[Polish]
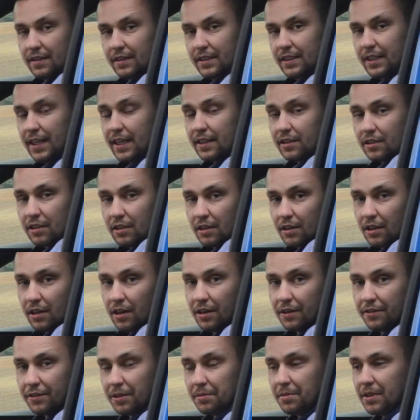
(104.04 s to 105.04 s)
Jak to
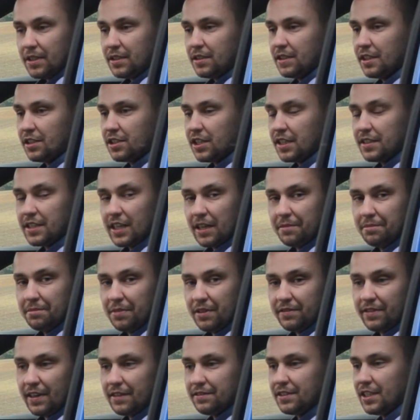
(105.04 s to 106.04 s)
w obecnych czasach
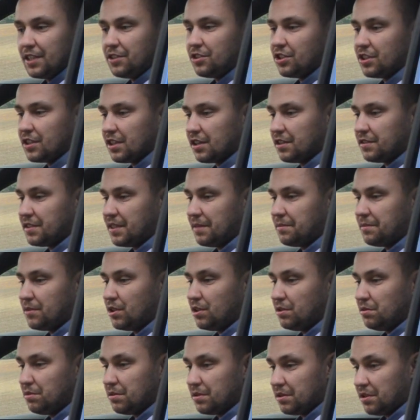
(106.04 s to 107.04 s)
bywa, wnętrze tego
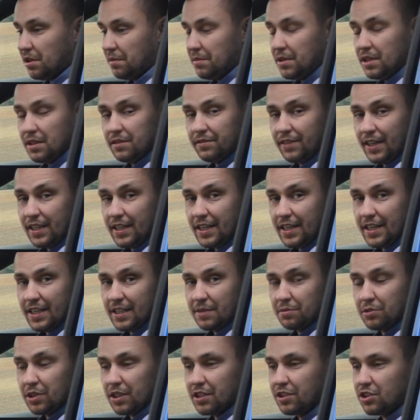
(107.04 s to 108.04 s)
samochodu zdominowane
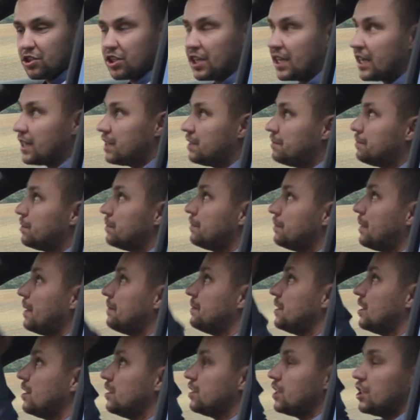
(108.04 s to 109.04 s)
jest przez czerń, bo
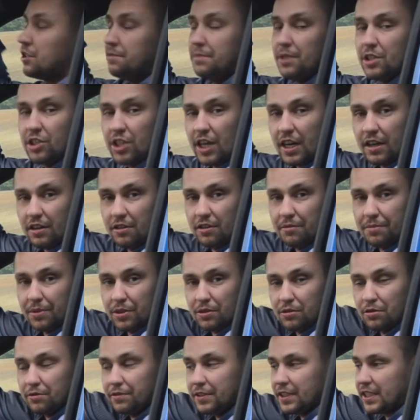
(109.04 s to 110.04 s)
mamy chociażby czarną
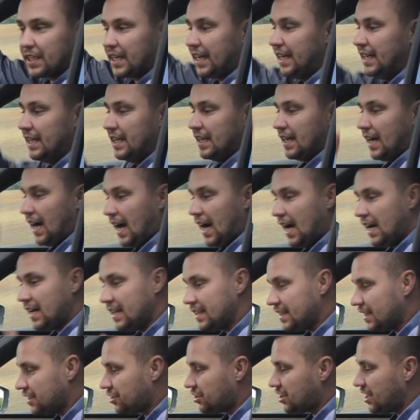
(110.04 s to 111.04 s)
podsufitkę,
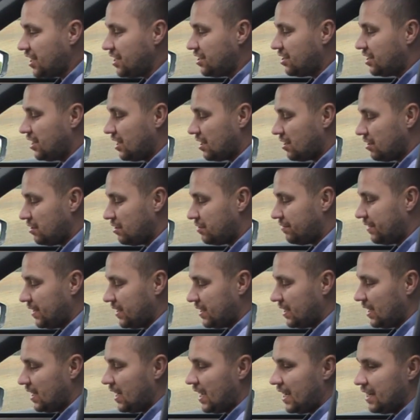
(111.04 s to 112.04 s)
ale na szczęście
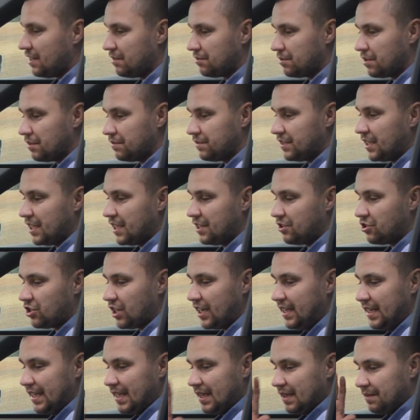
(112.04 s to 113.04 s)
rozweselają to
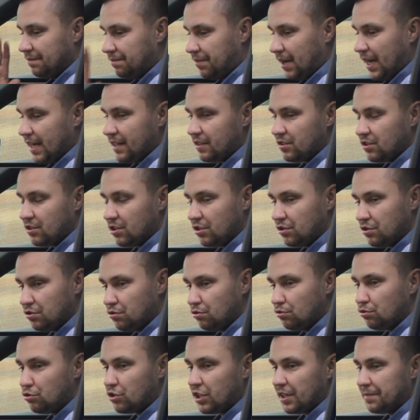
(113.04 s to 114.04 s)
wnętrze bardzo
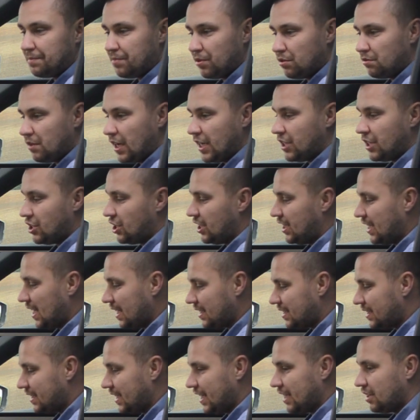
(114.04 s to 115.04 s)
duże połacie
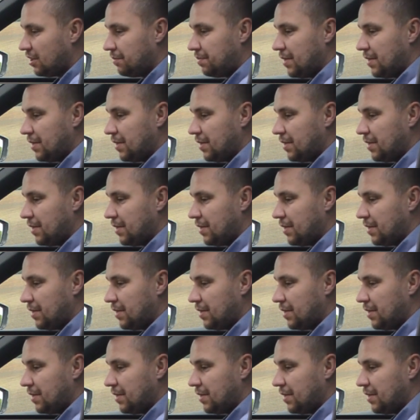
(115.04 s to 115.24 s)
jasnego